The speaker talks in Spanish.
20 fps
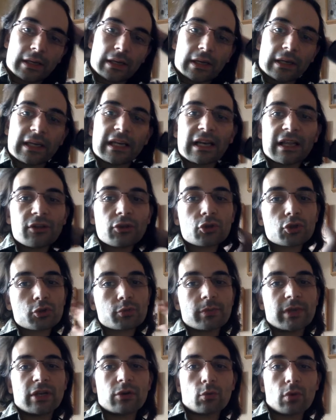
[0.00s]
En el año
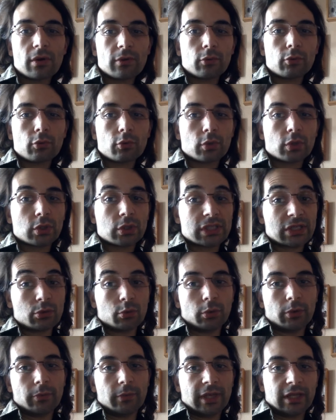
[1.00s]
2009 hubo un
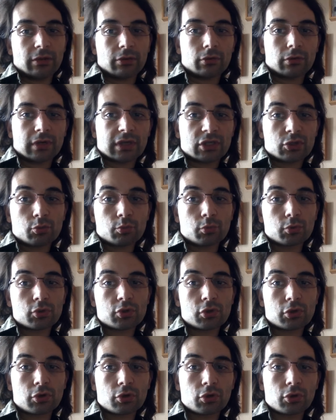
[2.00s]
descubrimiento que
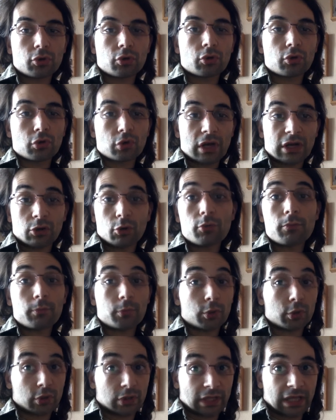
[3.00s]
supuso algo
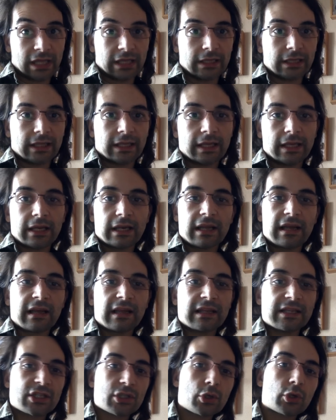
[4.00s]
importante en la
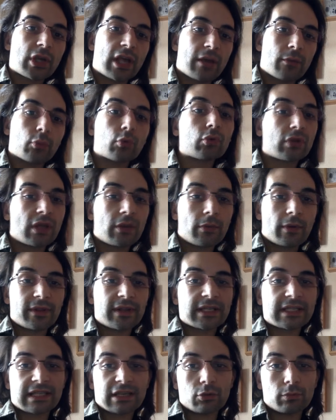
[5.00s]
historia evolutiva del
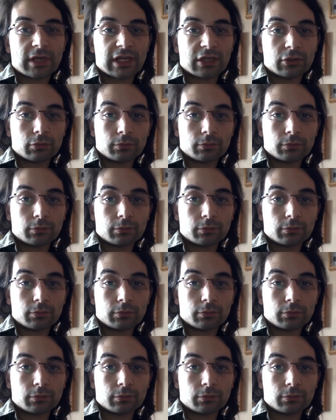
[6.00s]
ser humano.